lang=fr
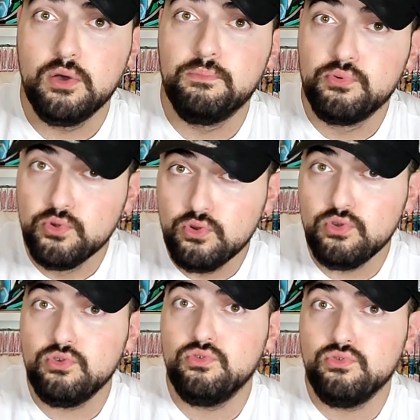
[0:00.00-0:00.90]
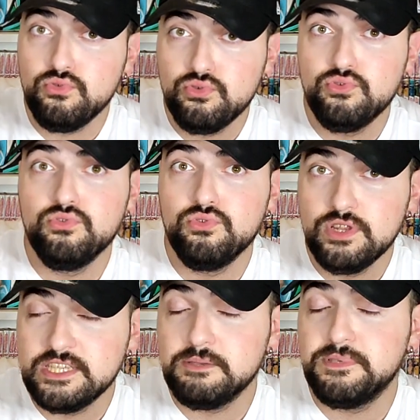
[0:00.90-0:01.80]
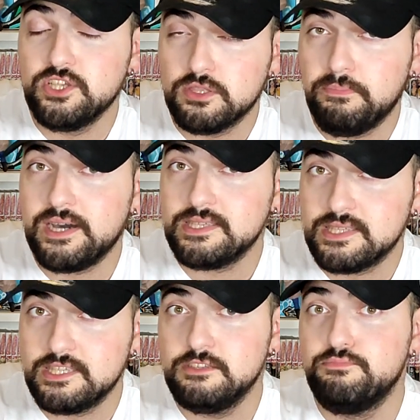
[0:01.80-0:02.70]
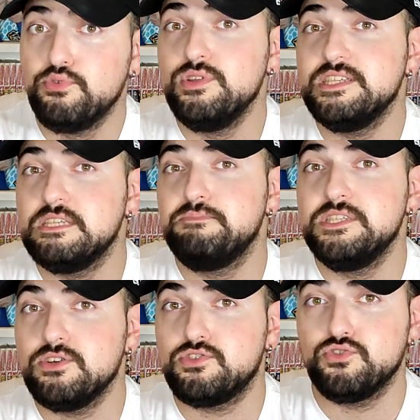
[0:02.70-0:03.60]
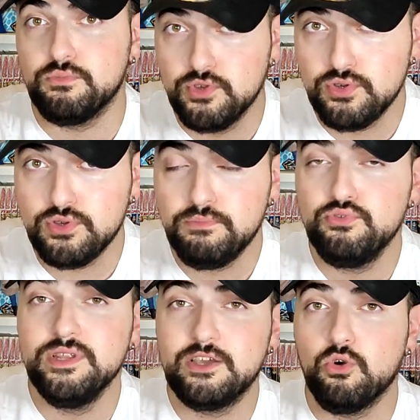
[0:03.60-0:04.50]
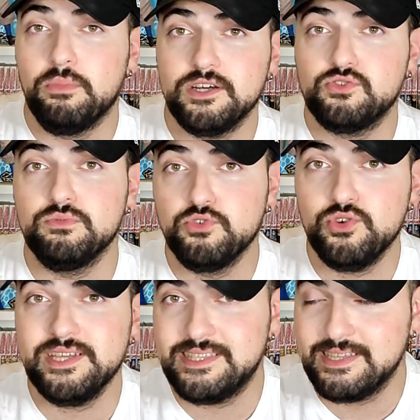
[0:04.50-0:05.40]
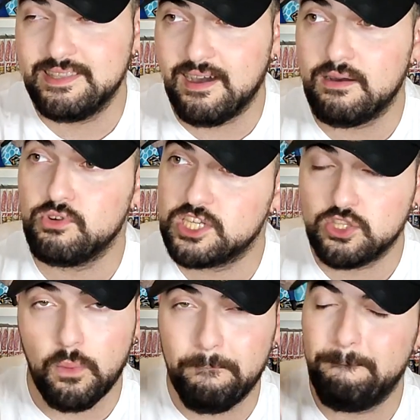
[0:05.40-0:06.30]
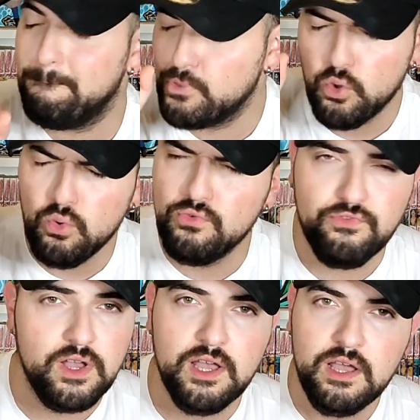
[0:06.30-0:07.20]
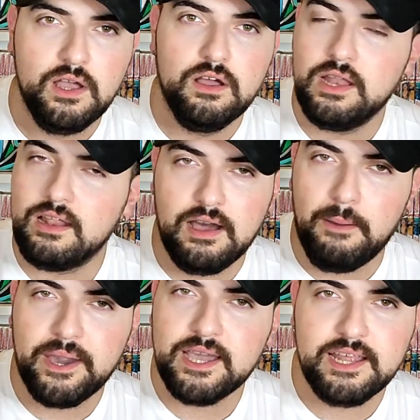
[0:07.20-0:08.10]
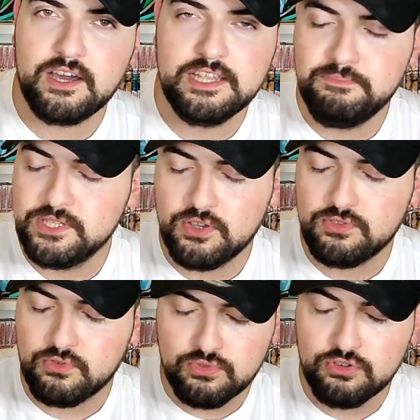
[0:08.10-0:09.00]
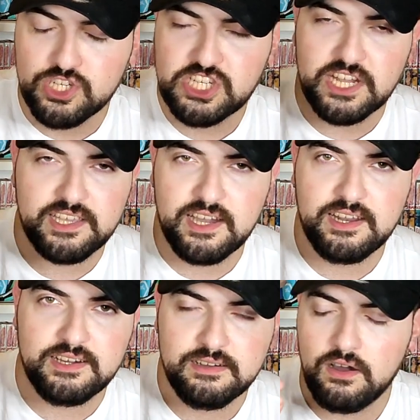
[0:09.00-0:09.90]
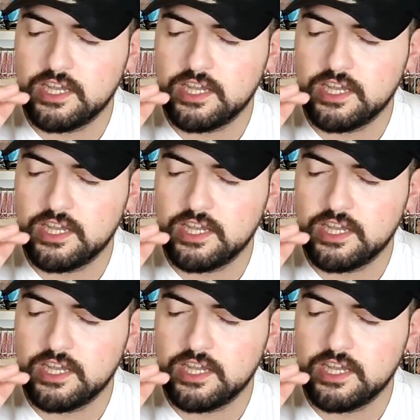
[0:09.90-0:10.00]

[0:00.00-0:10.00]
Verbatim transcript: plus les épisodes passent, plus les épisodes sont mieux, plus les combats sont mieux, etc. Moi j'attends de ouf Là, là après l'épisode contre Shaka, là, avec